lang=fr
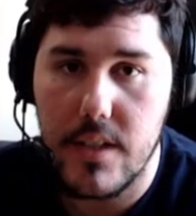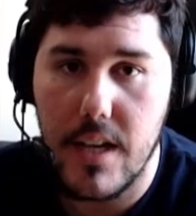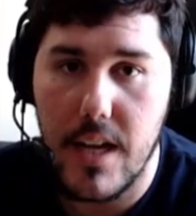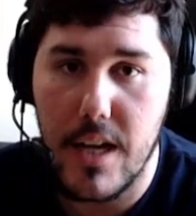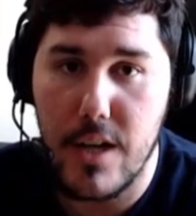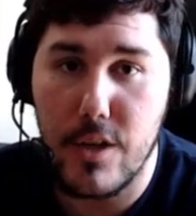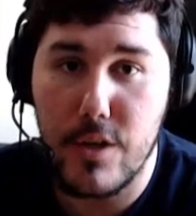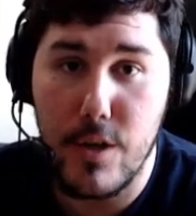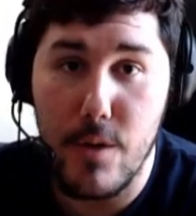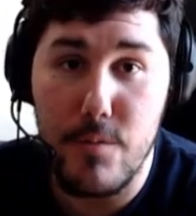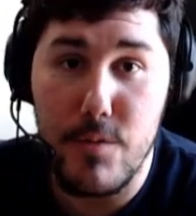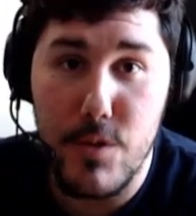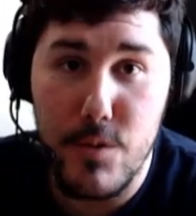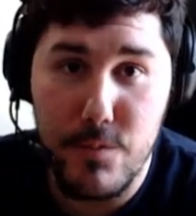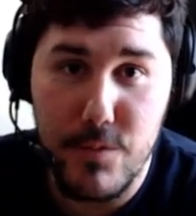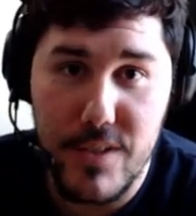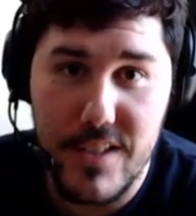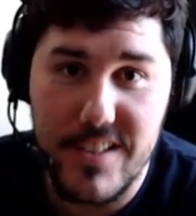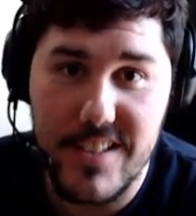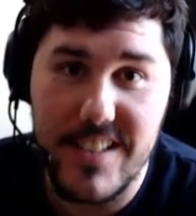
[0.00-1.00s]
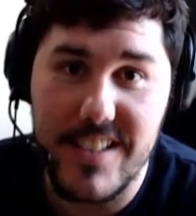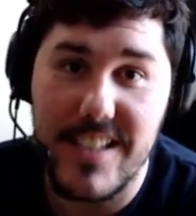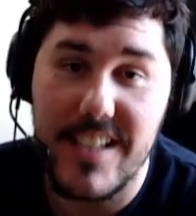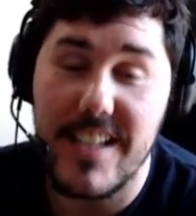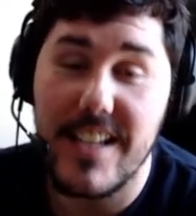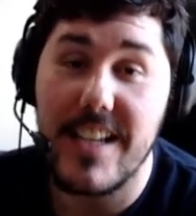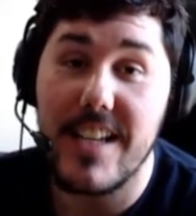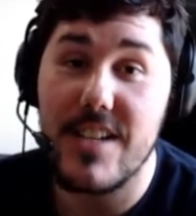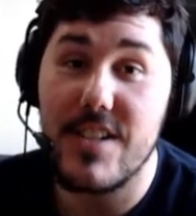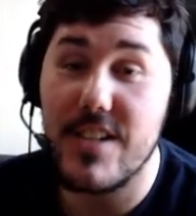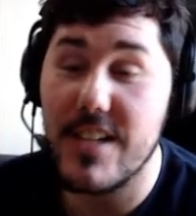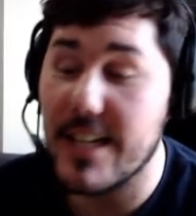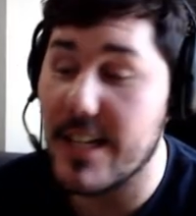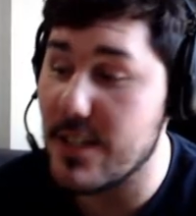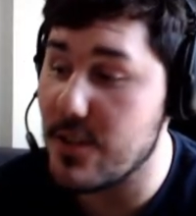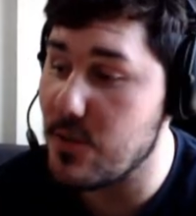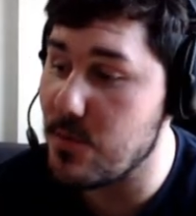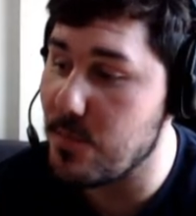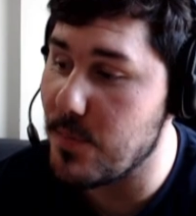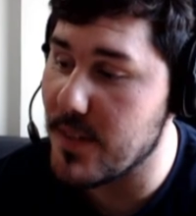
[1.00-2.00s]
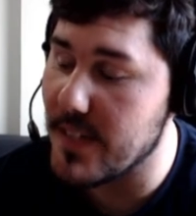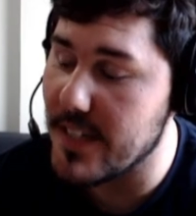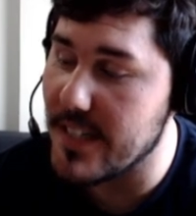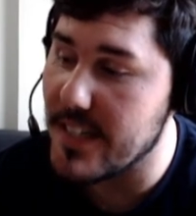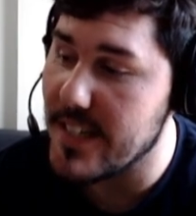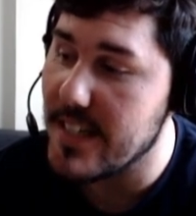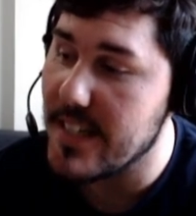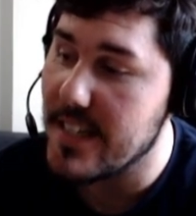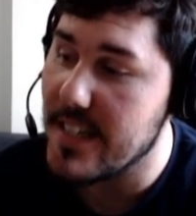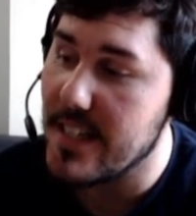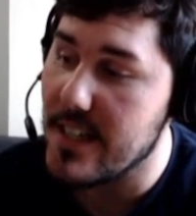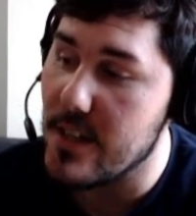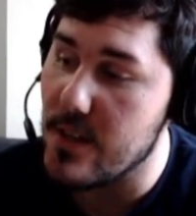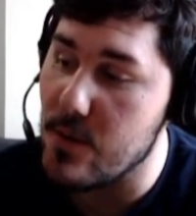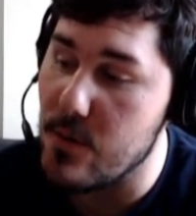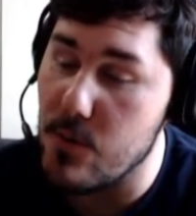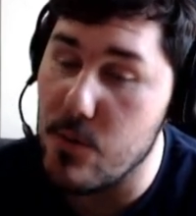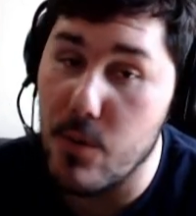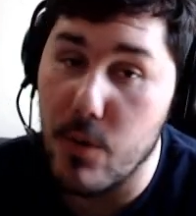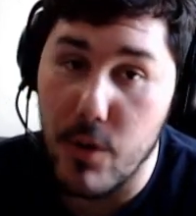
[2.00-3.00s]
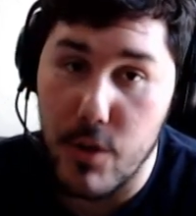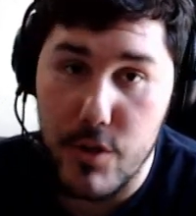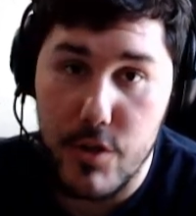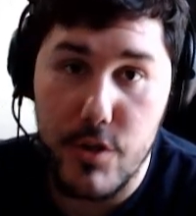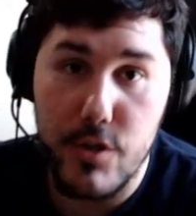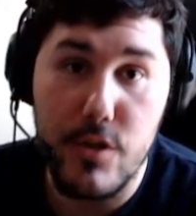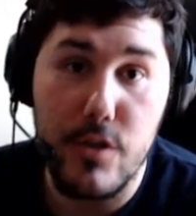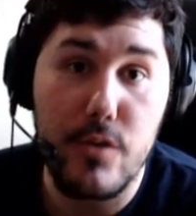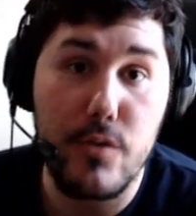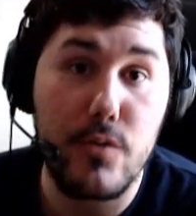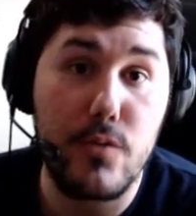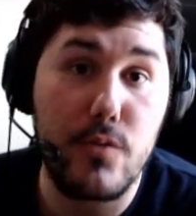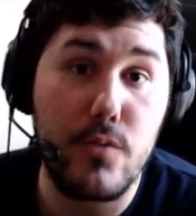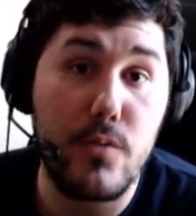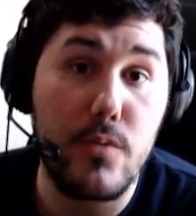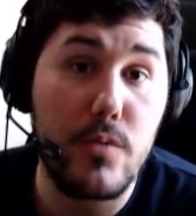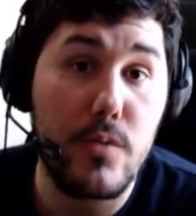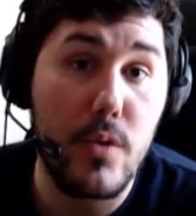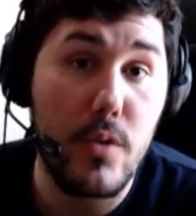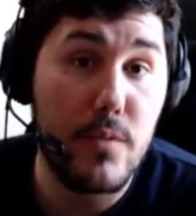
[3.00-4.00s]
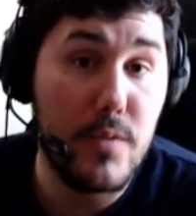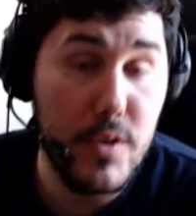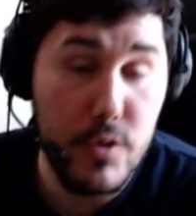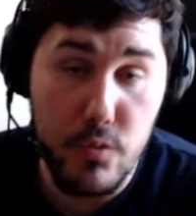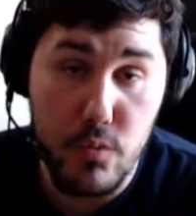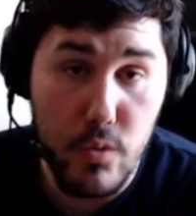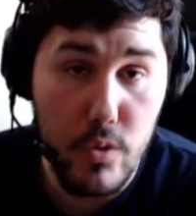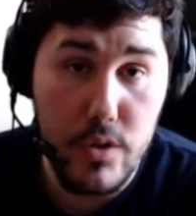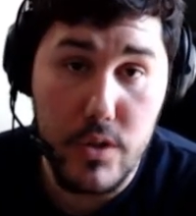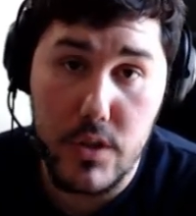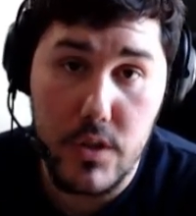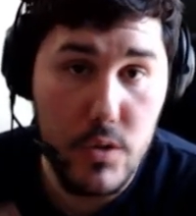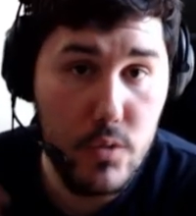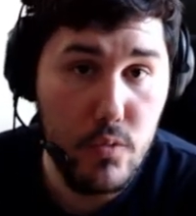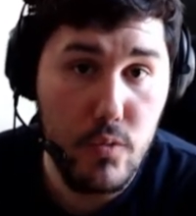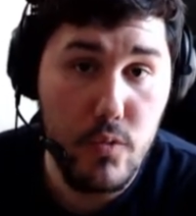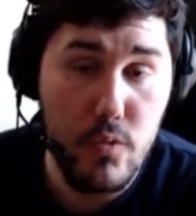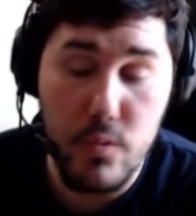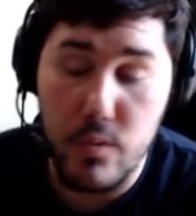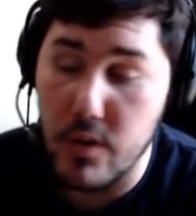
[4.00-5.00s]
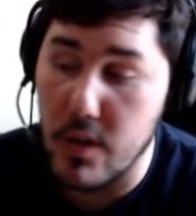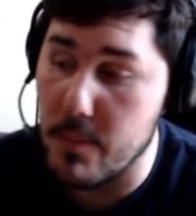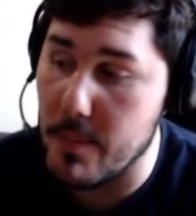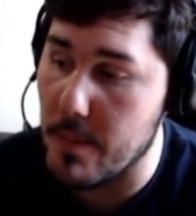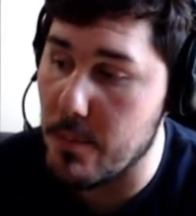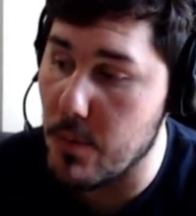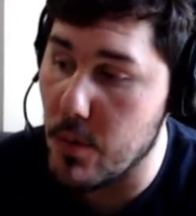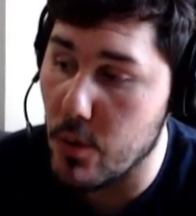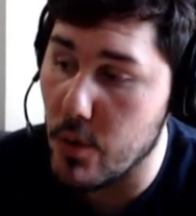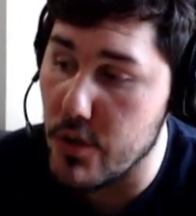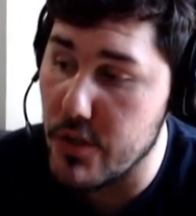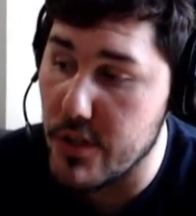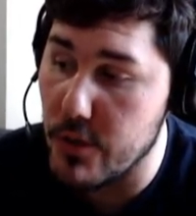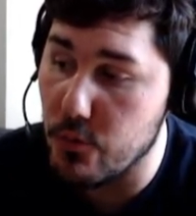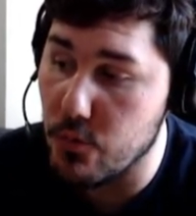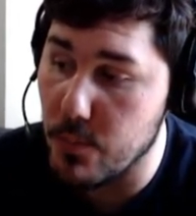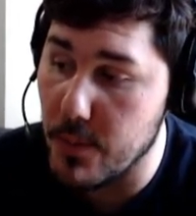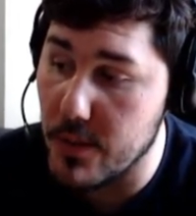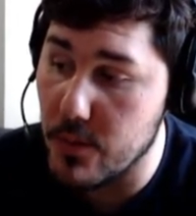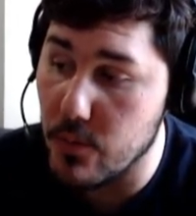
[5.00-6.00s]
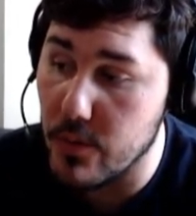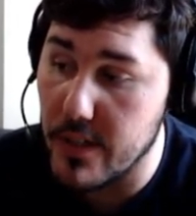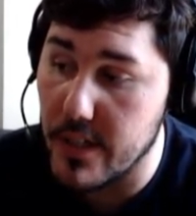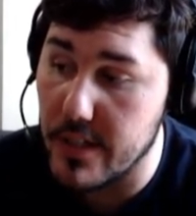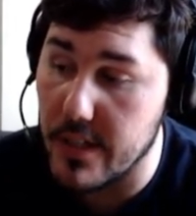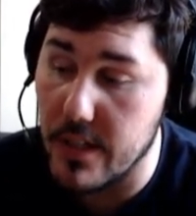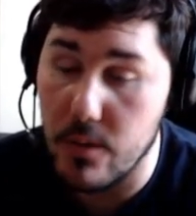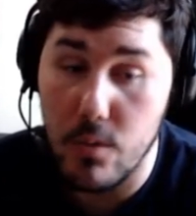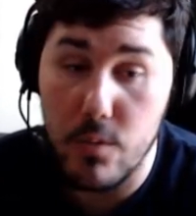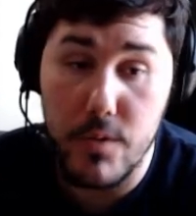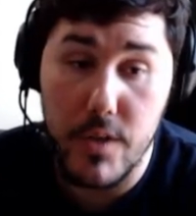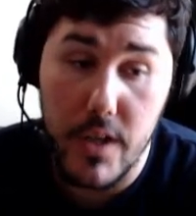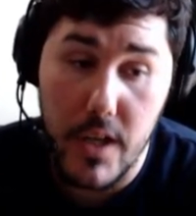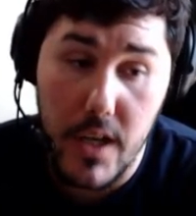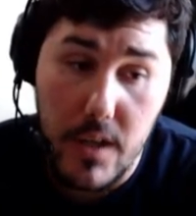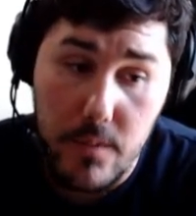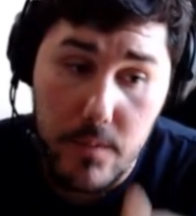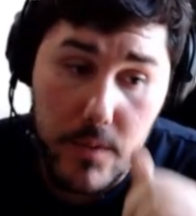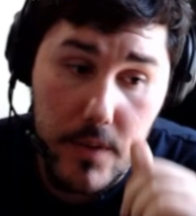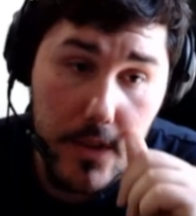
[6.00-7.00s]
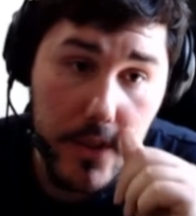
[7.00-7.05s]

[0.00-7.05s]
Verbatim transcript: Alors comme je vous l'ai dit, j'ai récupéré le rush d'une voiture qui tourne sur elle-même. Le rush est tout bête, regardez, le voilà.